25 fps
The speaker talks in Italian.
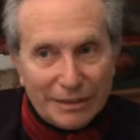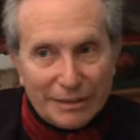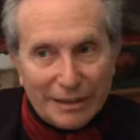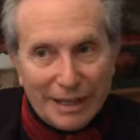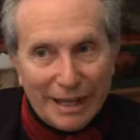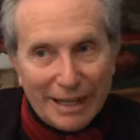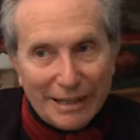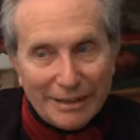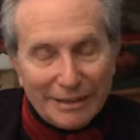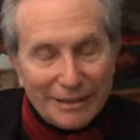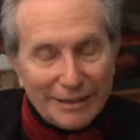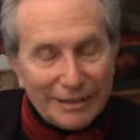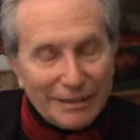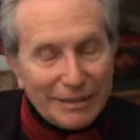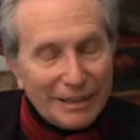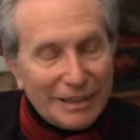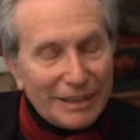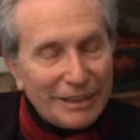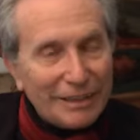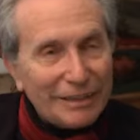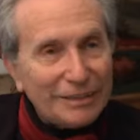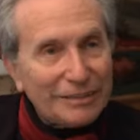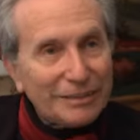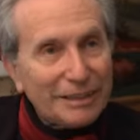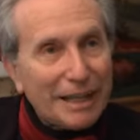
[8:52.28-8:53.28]
in,
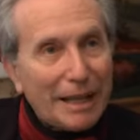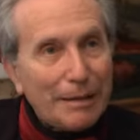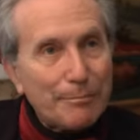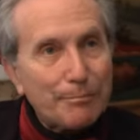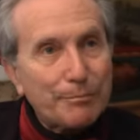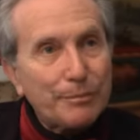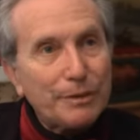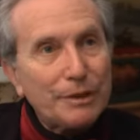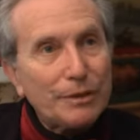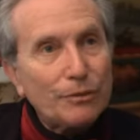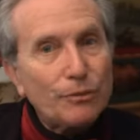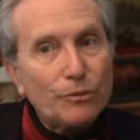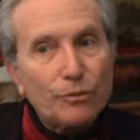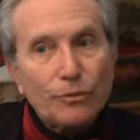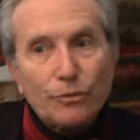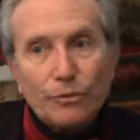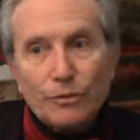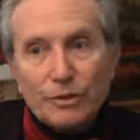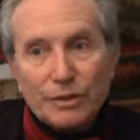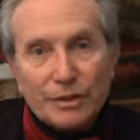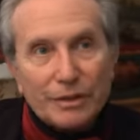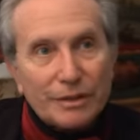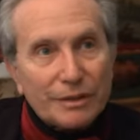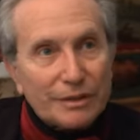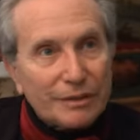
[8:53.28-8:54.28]
in tempi in
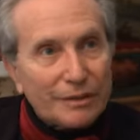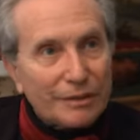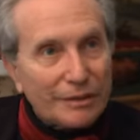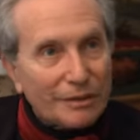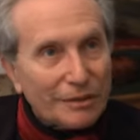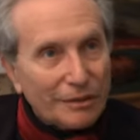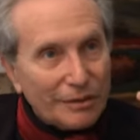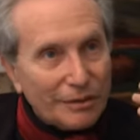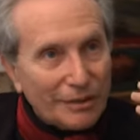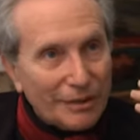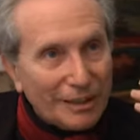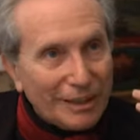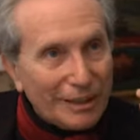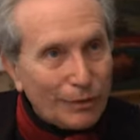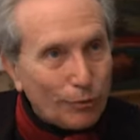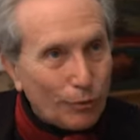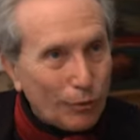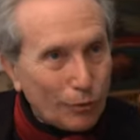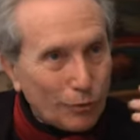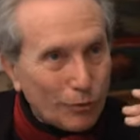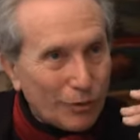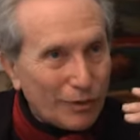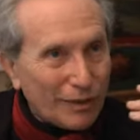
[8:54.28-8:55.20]
cui il nuoto